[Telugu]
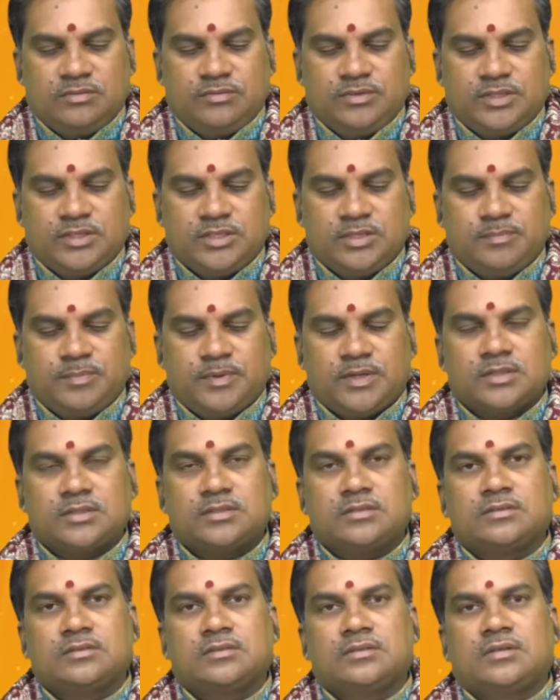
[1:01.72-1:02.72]

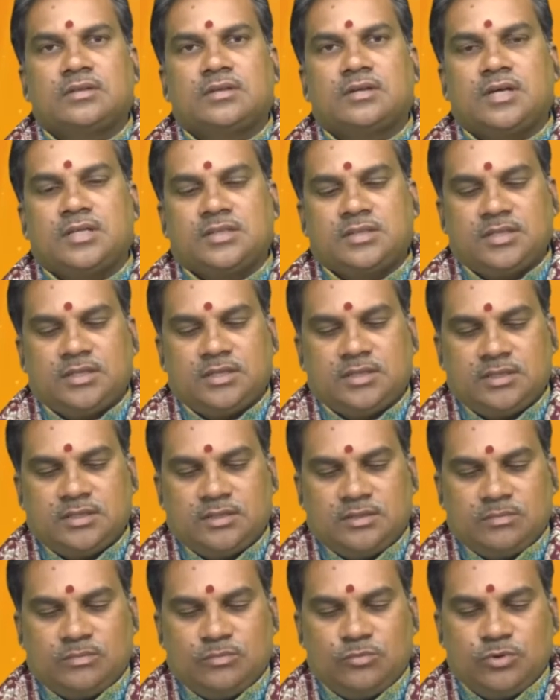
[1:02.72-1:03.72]
వ్యతిపాత్ రాత్రి
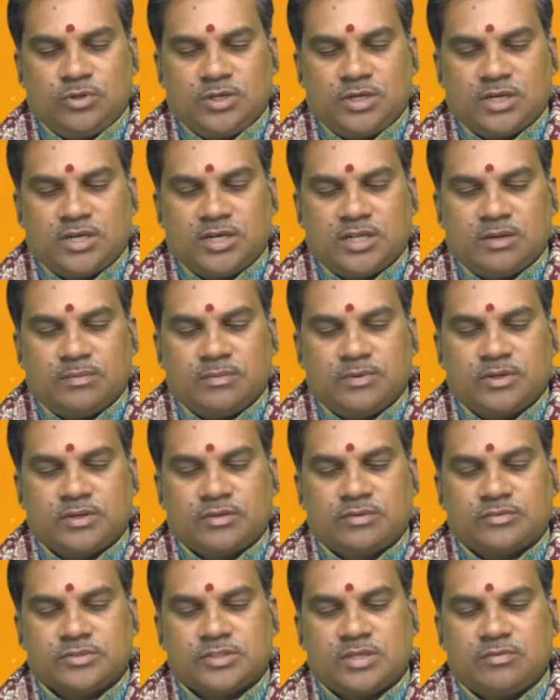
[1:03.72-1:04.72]
మూడు గంటల నలభై
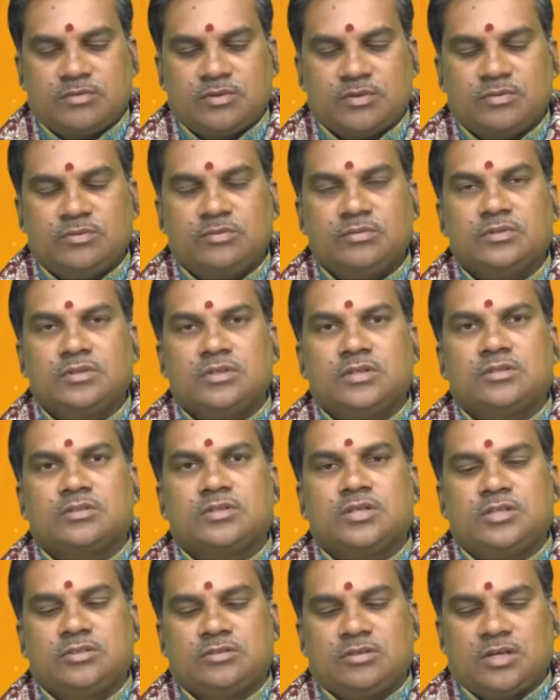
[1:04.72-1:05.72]
ఒక్క నిమిషాల వరకు
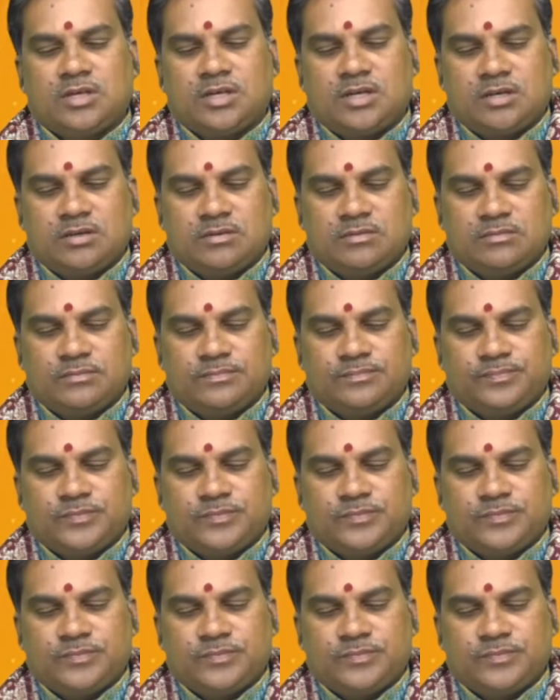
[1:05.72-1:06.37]
తదితుల కారణం